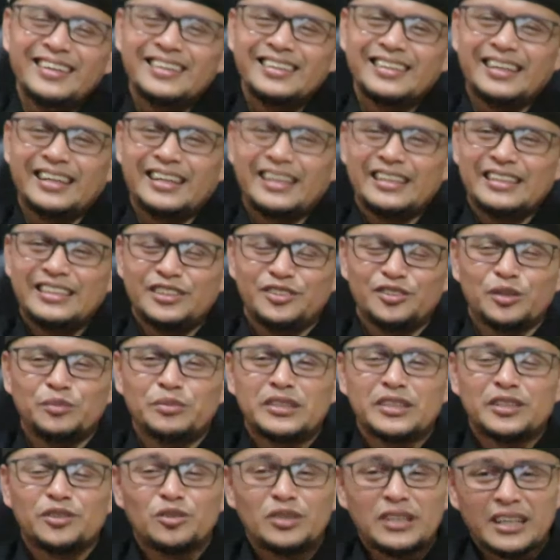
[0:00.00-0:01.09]
Nah, ini juga
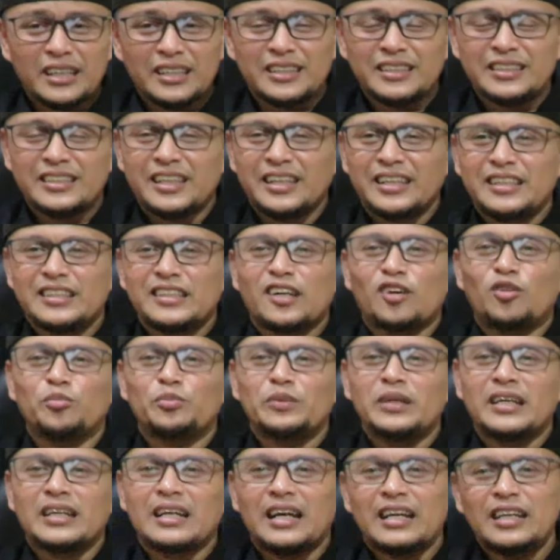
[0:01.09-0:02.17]
bisa digunakan ketika kita
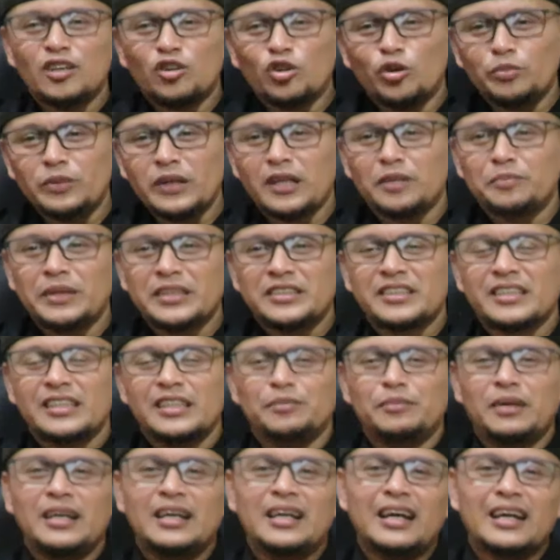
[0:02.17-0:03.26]
kopdar. Ada kopdar batch
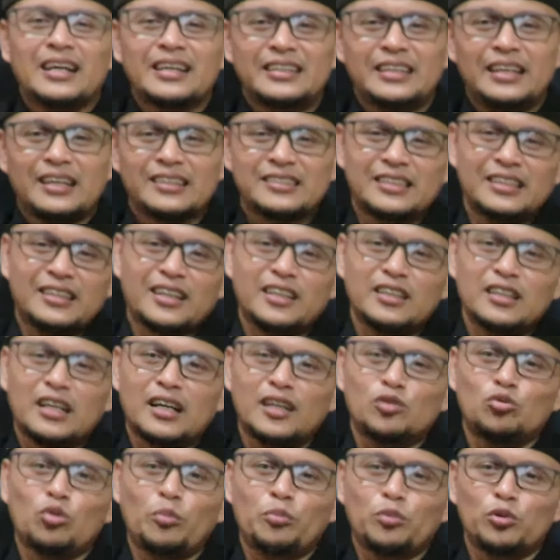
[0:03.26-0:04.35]
kelima akan dilaksanakan
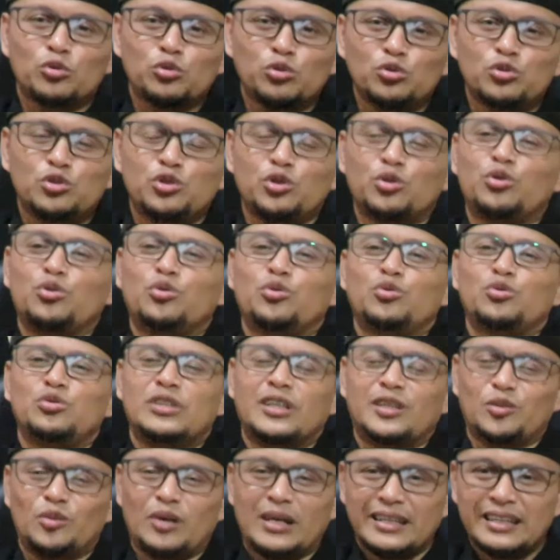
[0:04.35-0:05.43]
tanggal 27
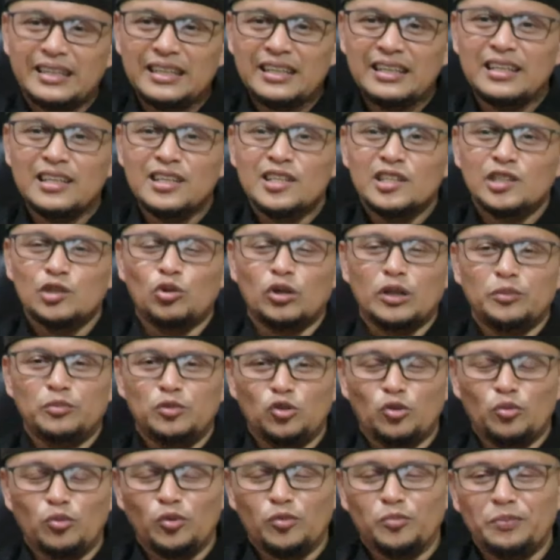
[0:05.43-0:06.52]
Januari
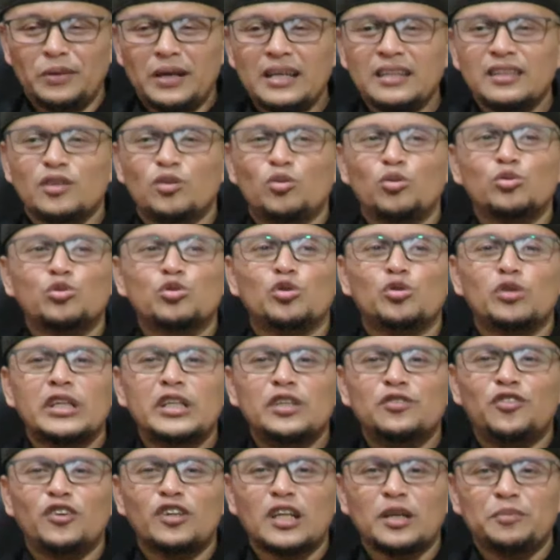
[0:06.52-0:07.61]
2024. Untuk
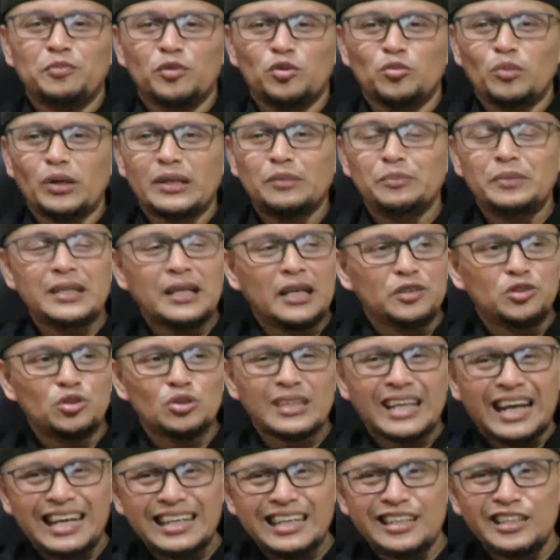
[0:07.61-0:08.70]
info dan pengumuman lebih lanjut
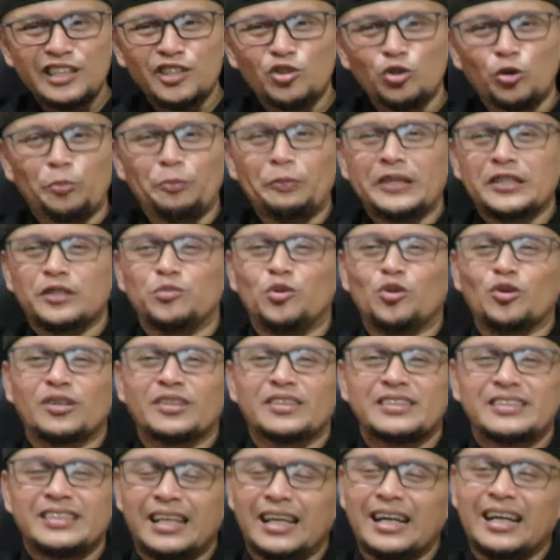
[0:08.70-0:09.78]
ada di grup
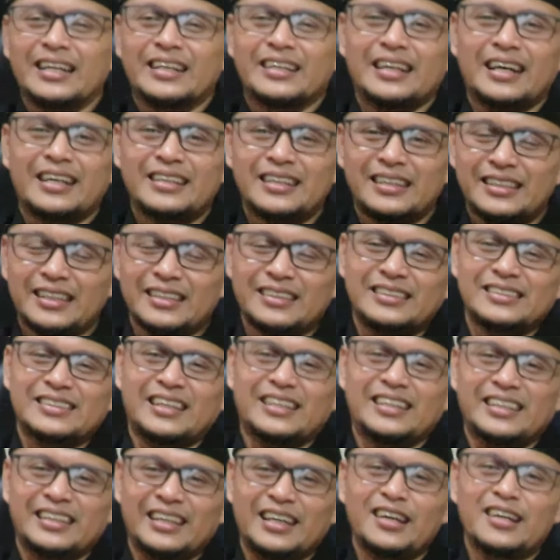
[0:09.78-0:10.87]
Facebook. Silahkan, Anda lihat di
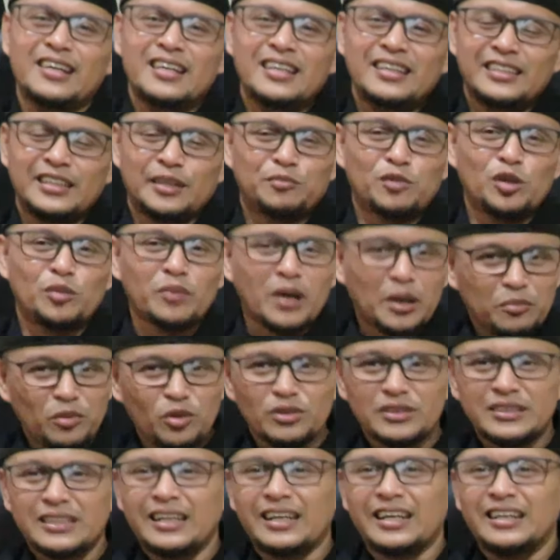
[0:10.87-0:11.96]
sana ya. Yang belum
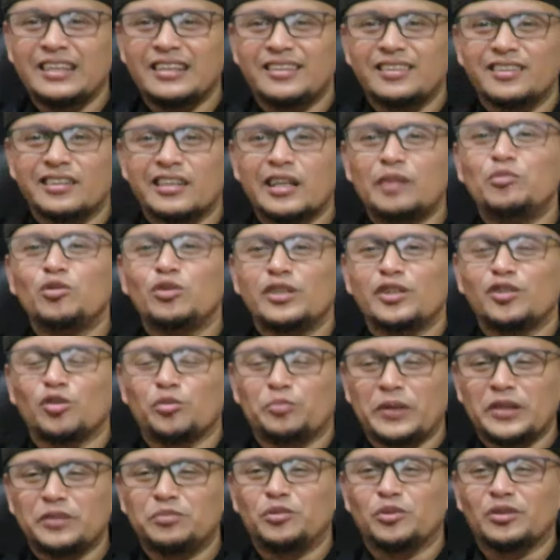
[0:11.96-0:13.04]
gabung, silahkan gabung di
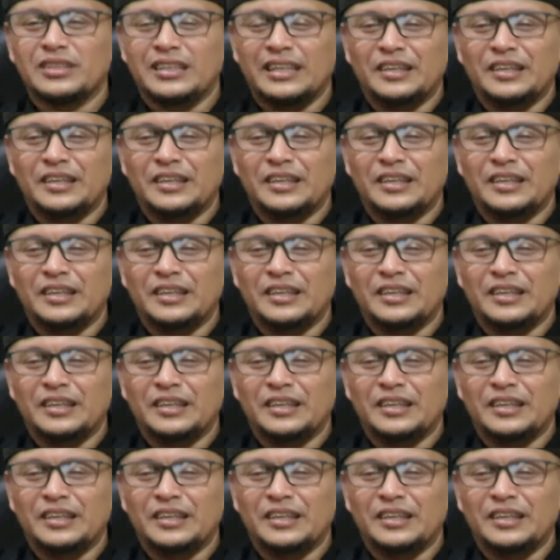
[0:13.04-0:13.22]
grup Facebook.